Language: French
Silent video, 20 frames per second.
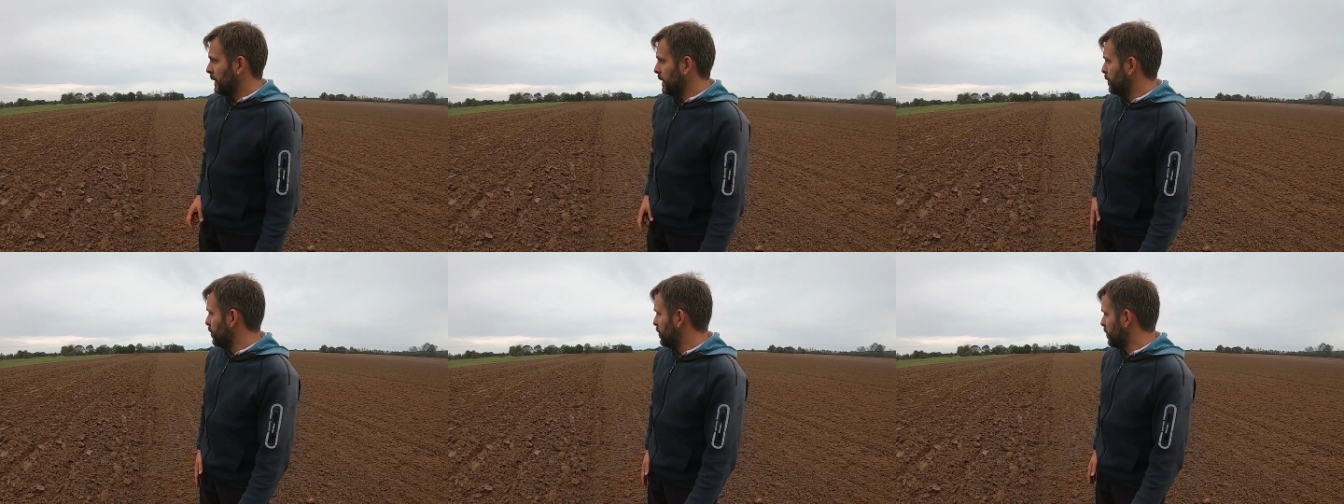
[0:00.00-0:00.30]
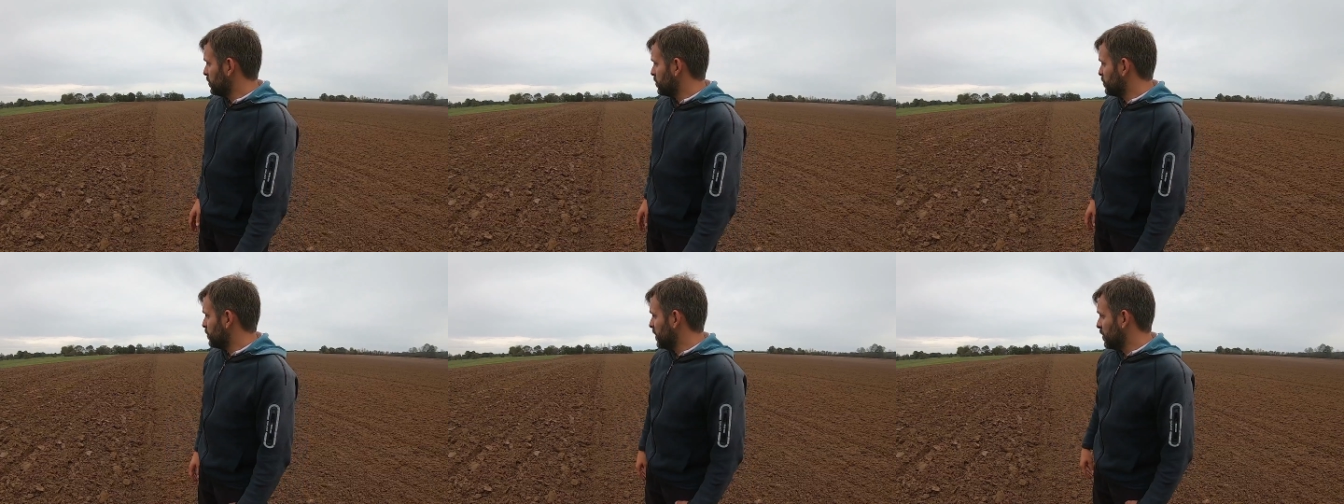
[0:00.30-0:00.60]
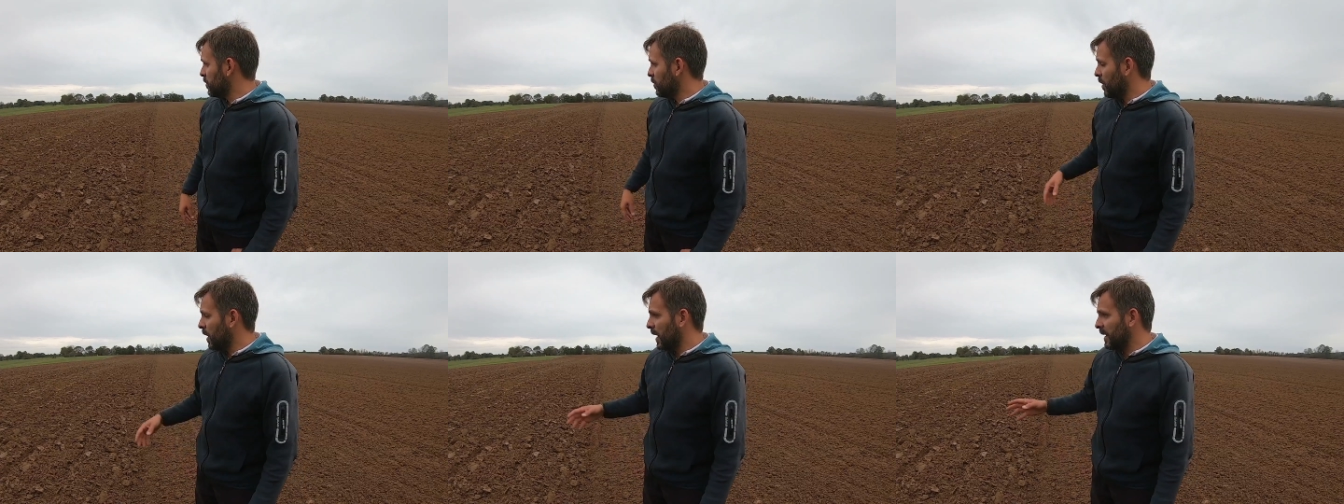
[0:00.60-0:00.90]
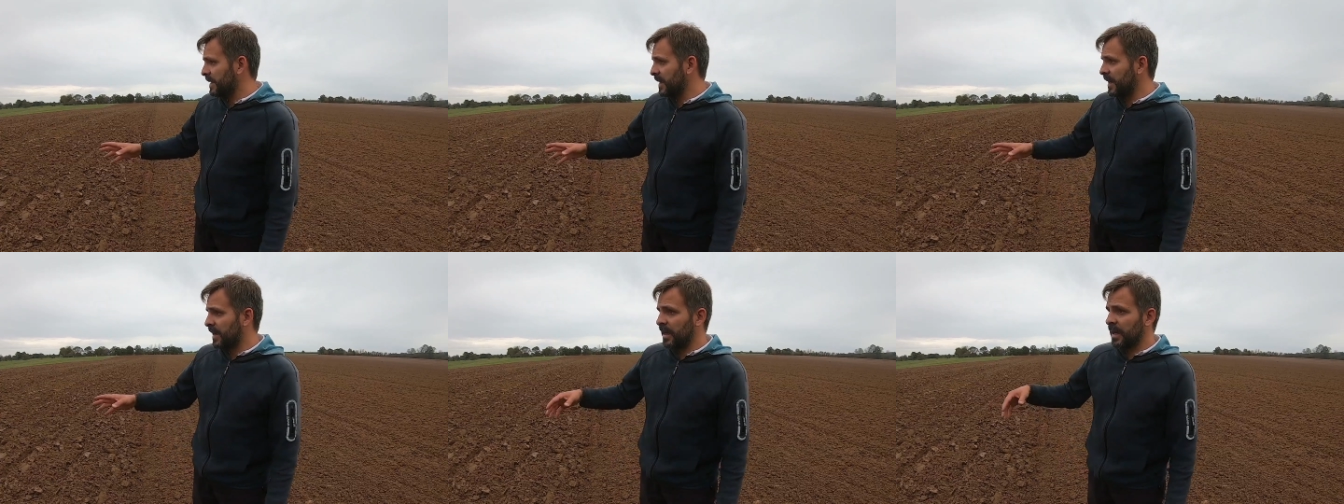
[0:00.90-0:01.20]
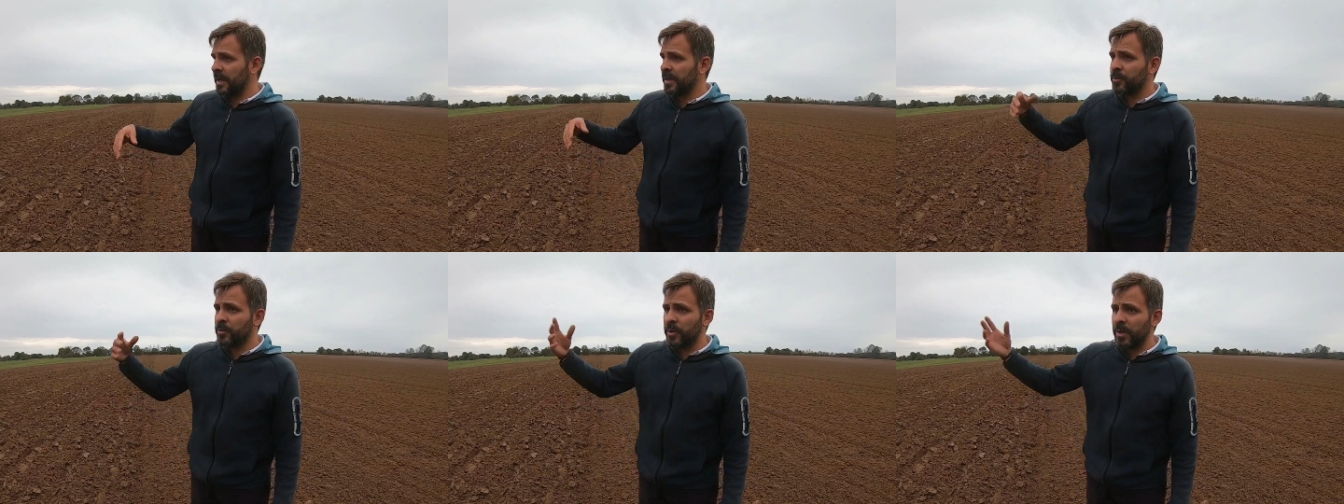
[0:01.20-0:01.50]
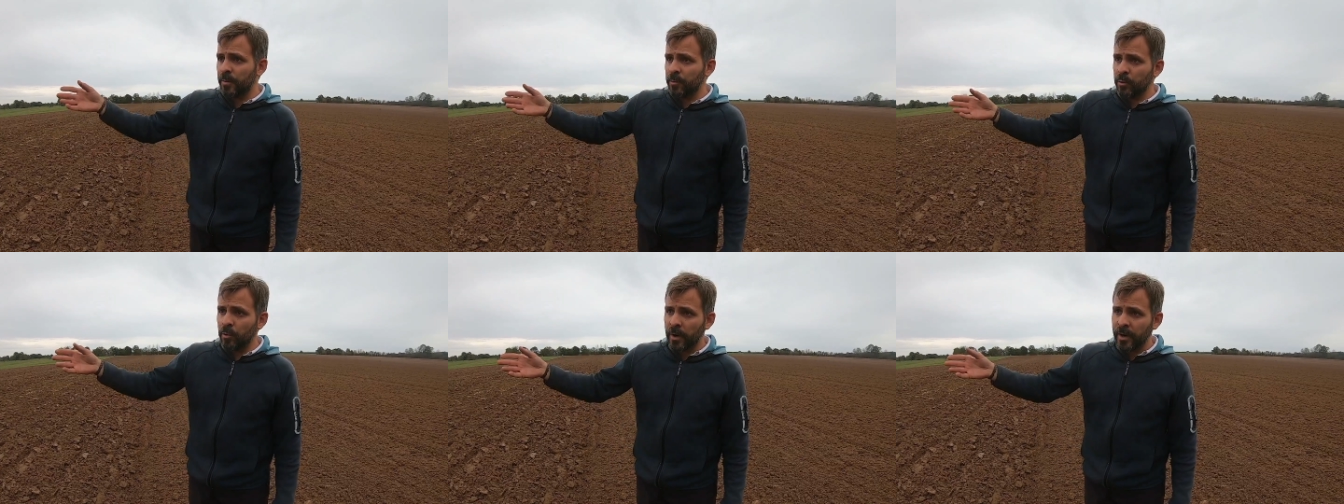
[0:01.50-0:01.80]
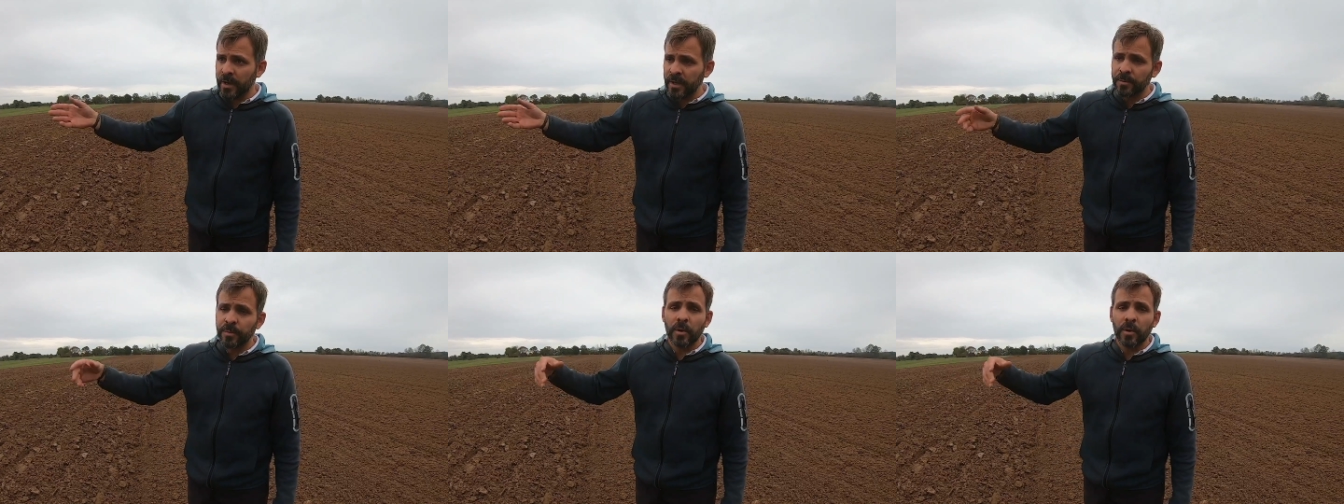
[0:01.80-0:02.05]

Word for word: Et puis ensuite, on rattaquera de labourer,